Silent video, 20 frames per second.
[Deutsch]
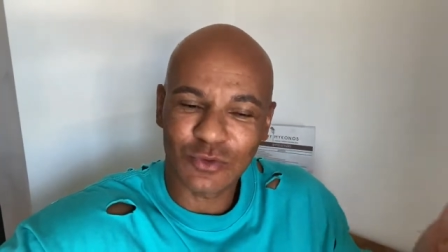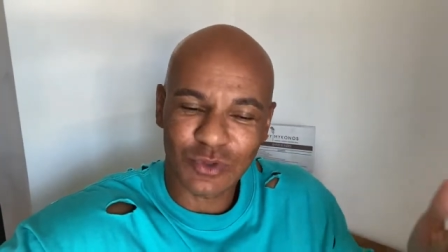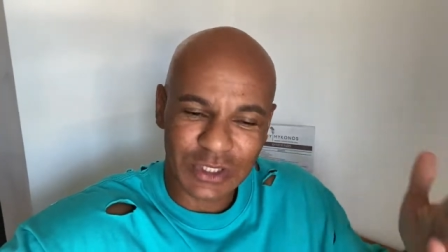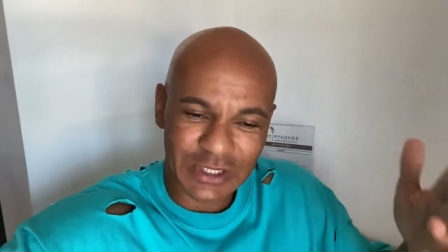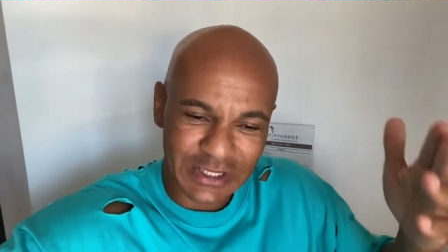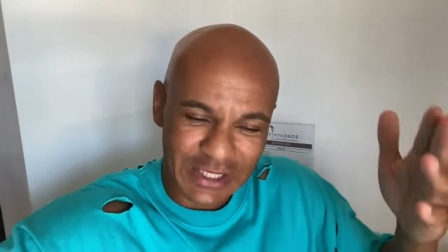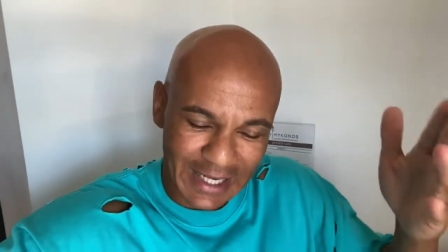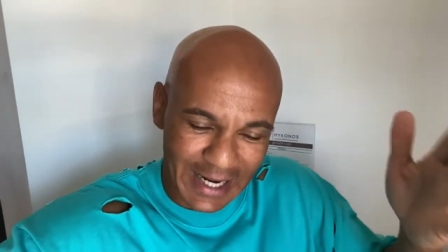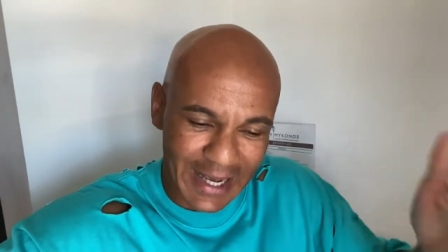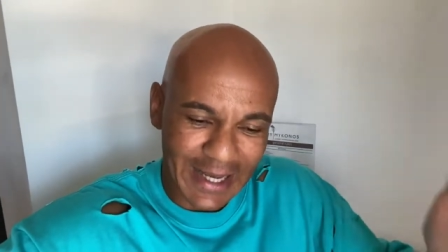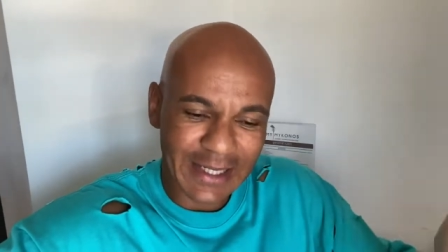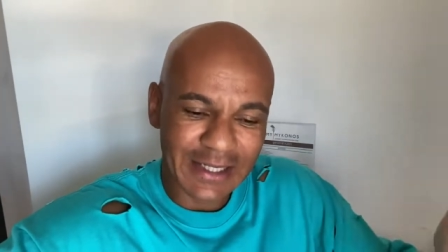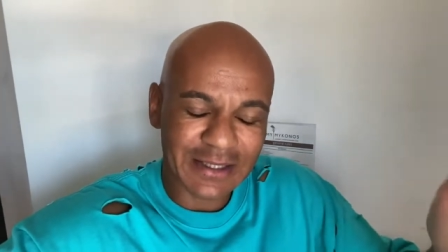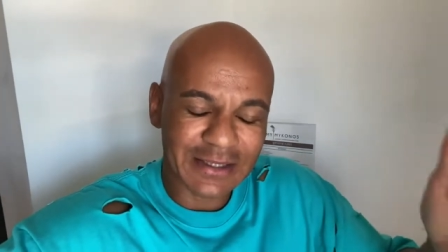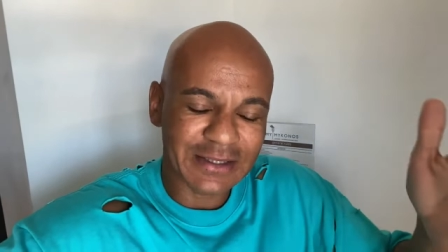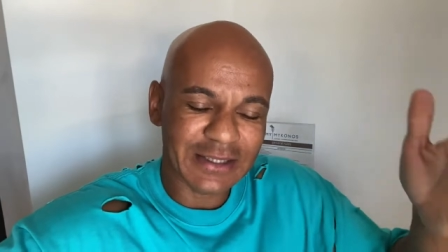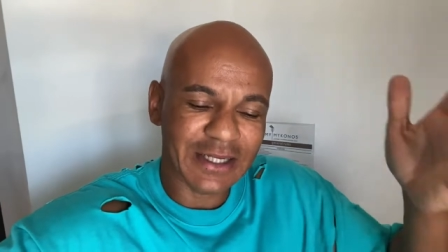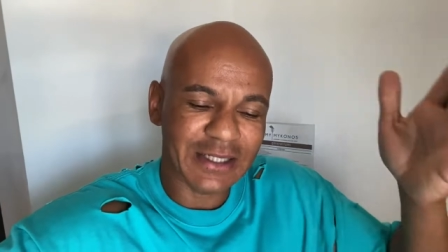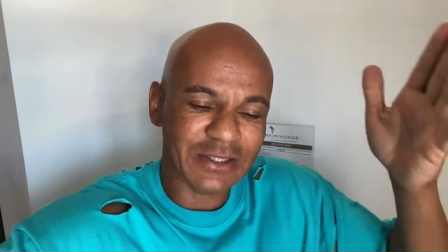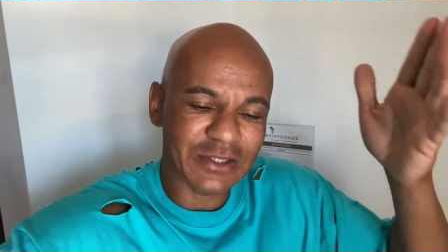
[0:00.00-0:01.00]
Und das Gleiche
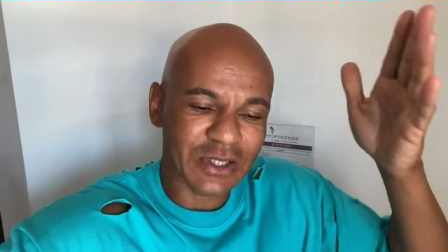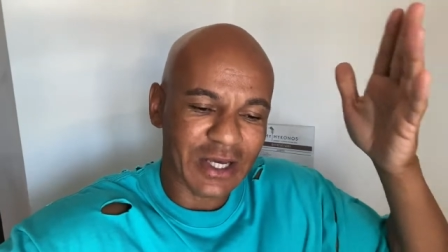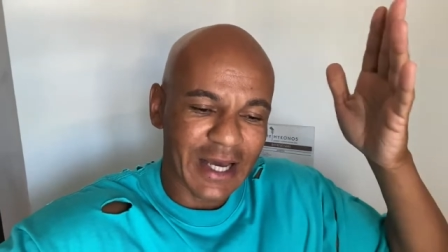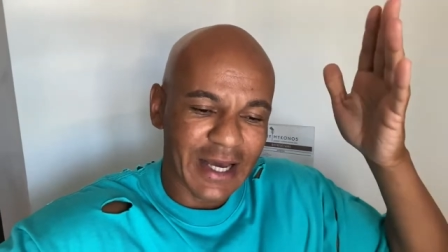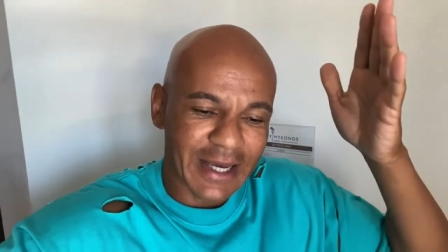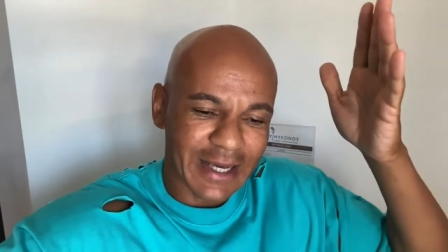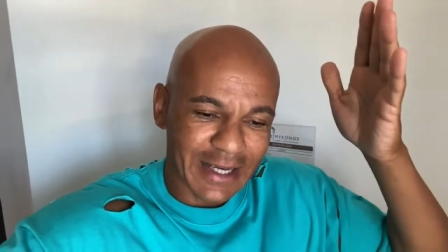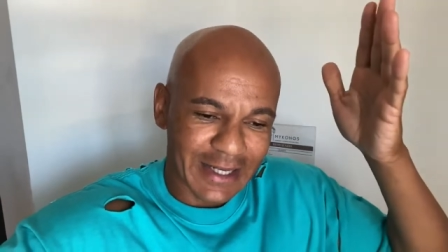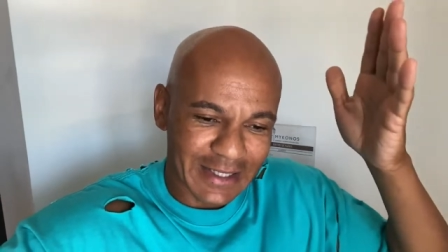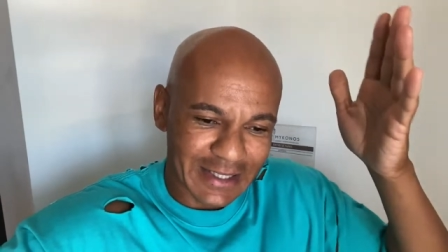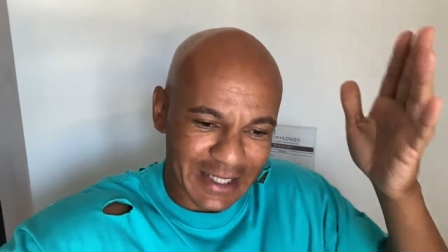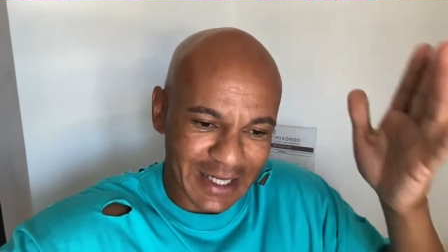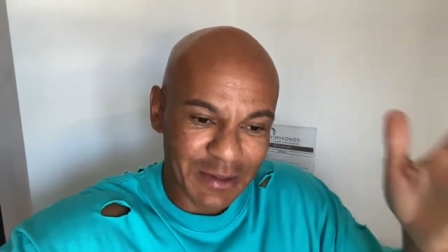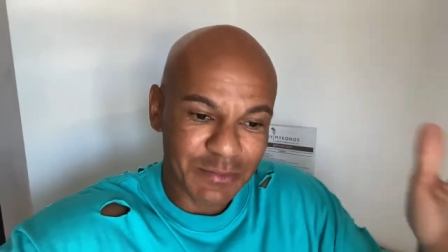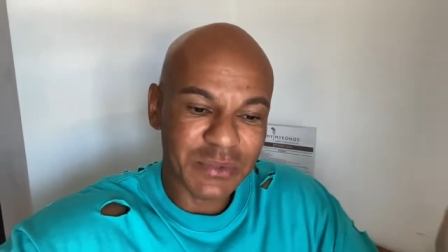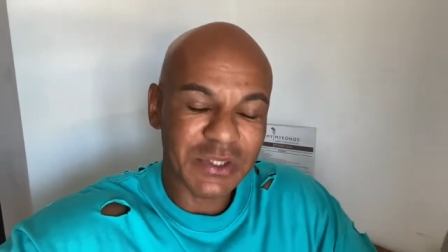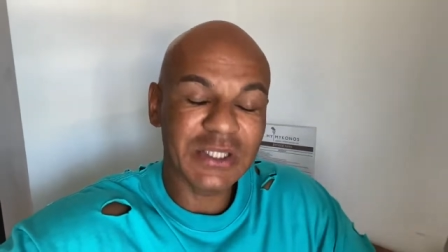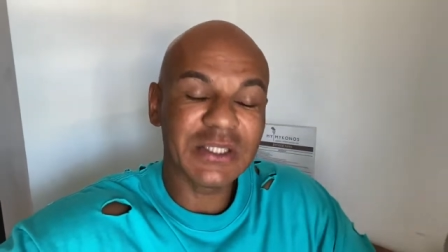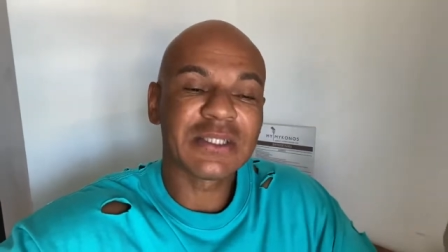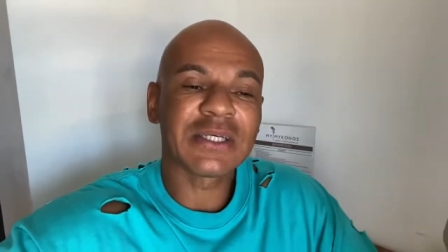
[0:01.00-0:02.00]
ist jetzt,
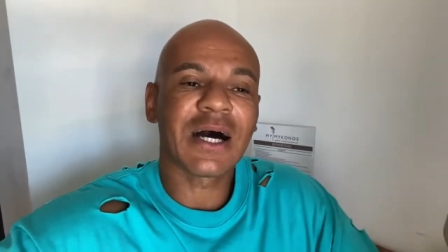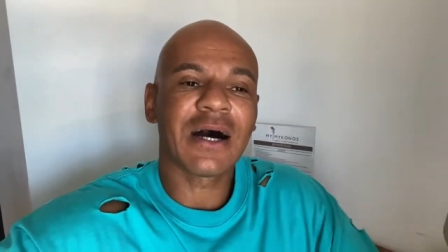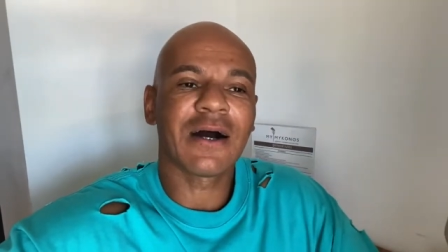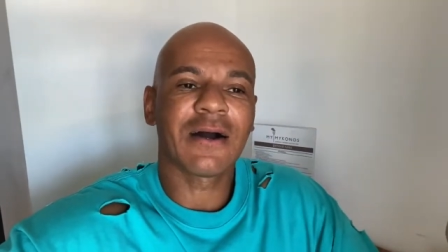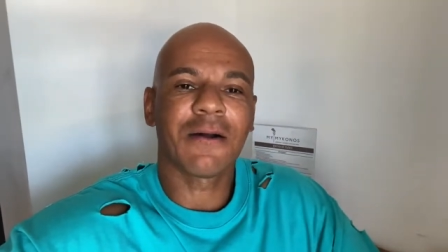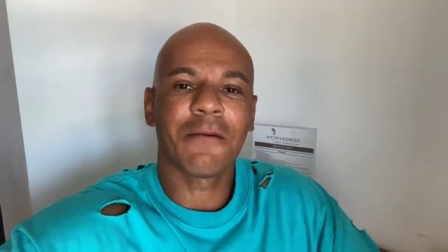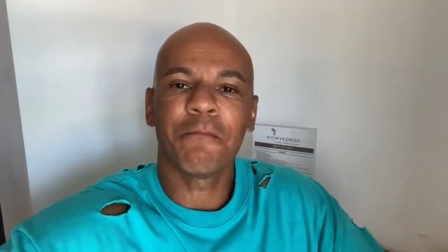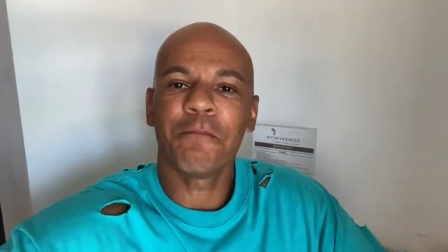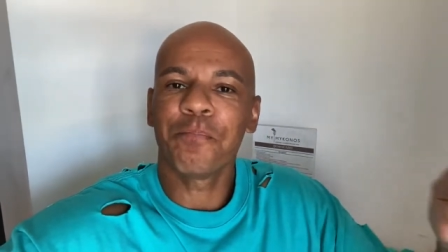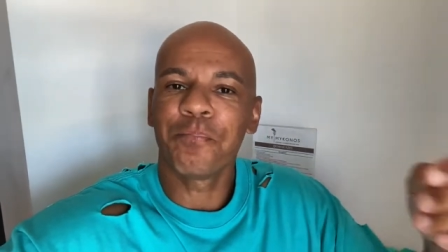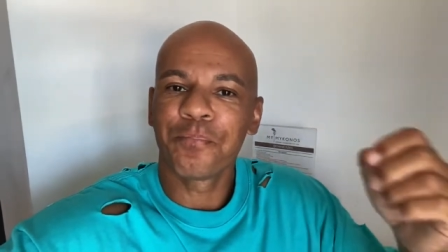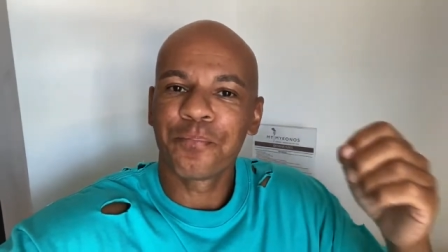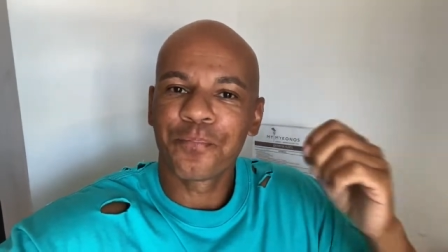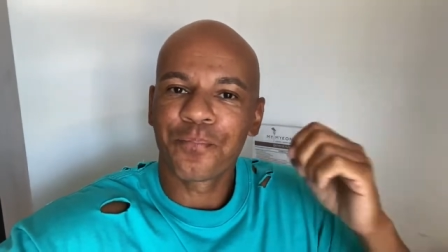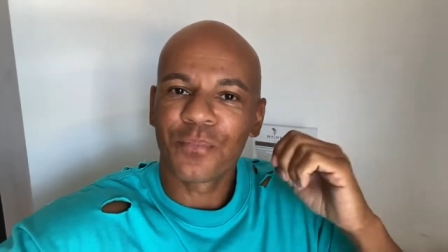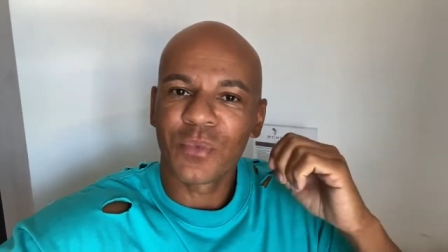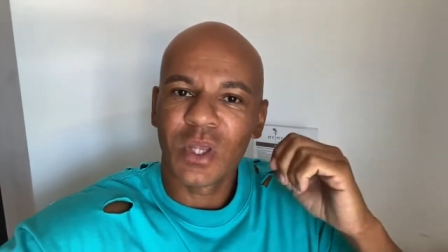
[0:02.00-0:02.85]
indem sie sagen,